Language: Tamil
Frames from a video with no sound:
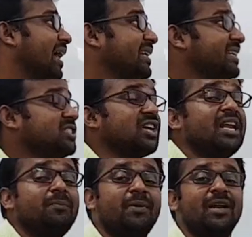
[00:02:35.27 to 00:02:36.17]
அதை
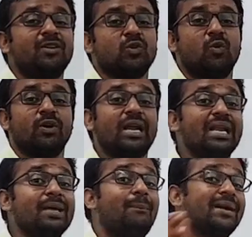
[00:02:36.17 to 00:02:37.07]
ஹிஸ்டாரிக் பீரியட்னு சொல்லுவோம்
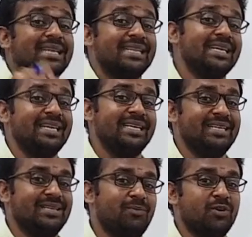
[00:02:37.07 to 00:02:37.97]
எழுதப்பட்டது
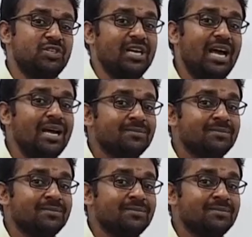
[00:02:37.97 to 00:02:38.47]
புரிஞ்சுங்களா